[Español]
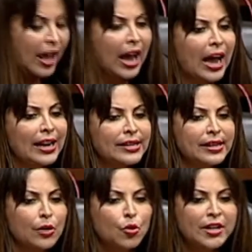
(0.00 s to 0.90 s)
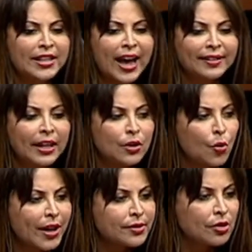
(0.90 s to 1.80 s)
a la seguridad de
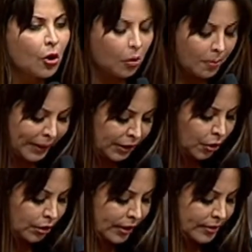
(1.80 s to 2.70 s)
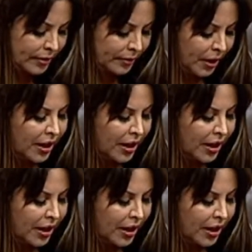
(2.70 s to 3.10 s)
nuestros compatriotas.